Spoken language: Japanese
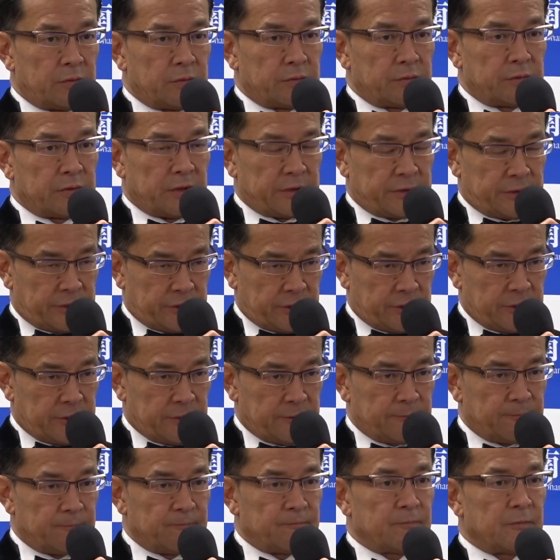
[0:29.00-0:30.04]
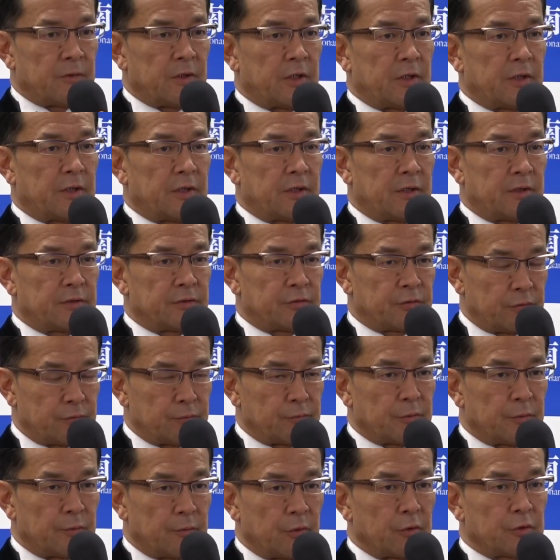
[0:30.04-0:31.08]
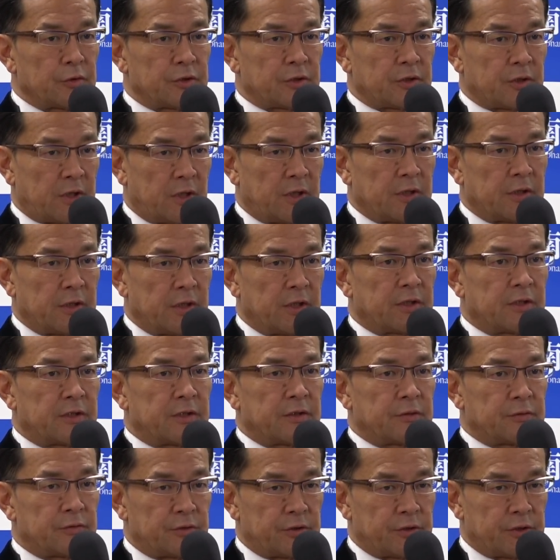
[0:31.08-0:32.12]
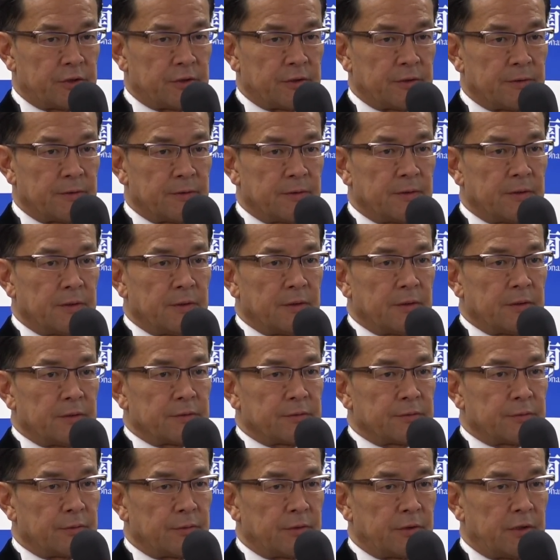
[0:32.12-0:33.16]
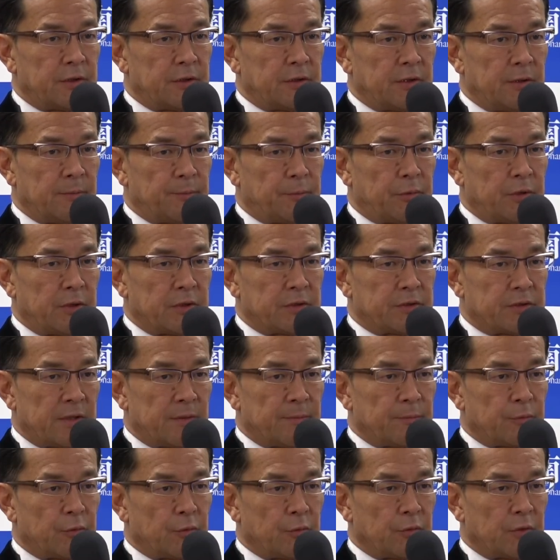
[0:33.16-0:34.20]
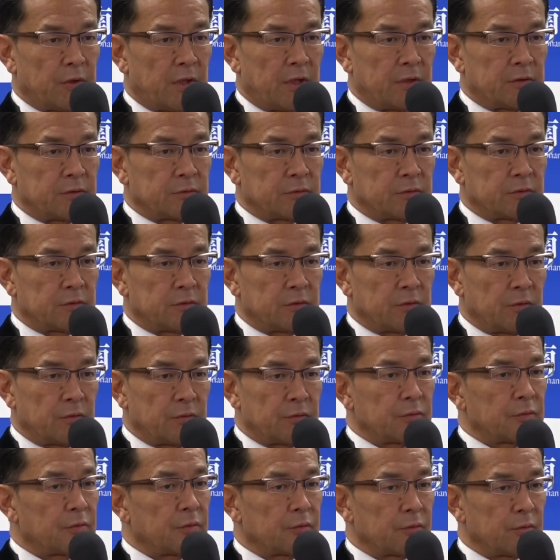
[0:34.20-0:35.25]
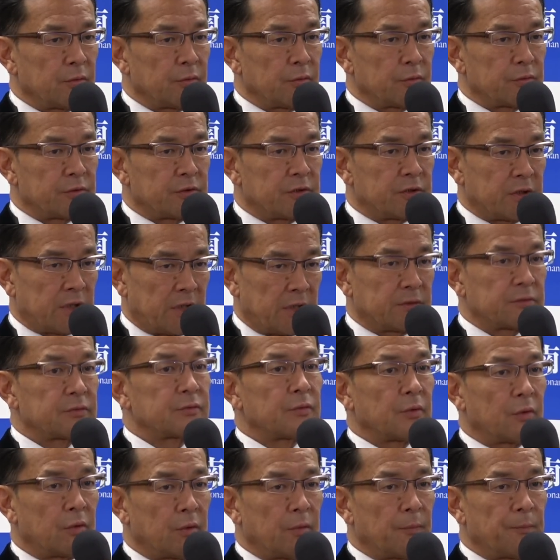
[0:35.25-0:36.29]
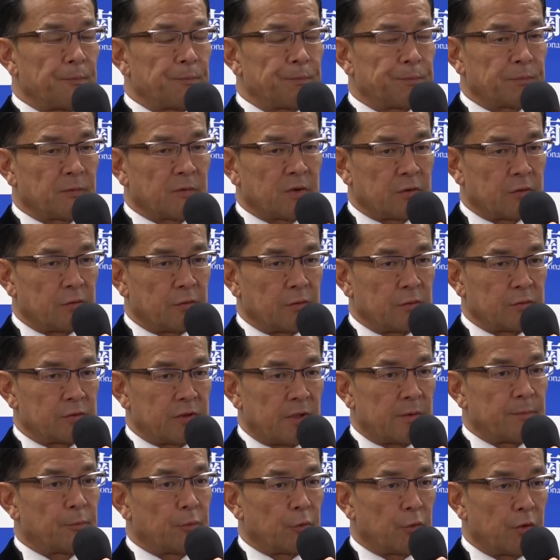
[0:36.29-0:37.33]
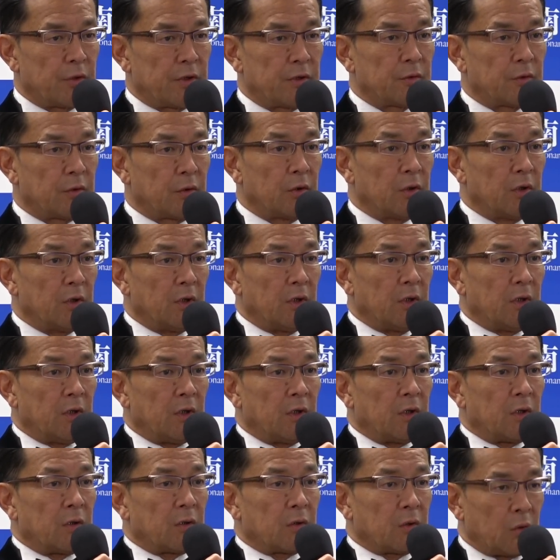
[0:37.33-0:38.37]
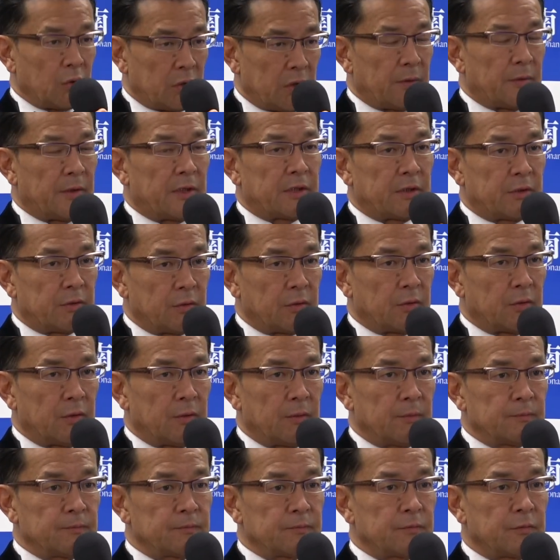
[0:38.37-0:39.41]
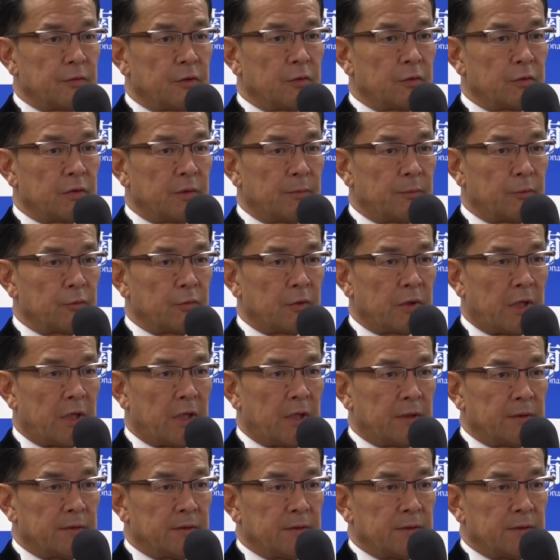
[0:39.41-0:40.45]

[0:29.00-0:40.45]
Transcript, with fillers: だしえー、準備もしっかりできてるしそれでいてやっぱりチャンピオンであるということの自覚とそのチャンピオンへのこだわりといろんなものが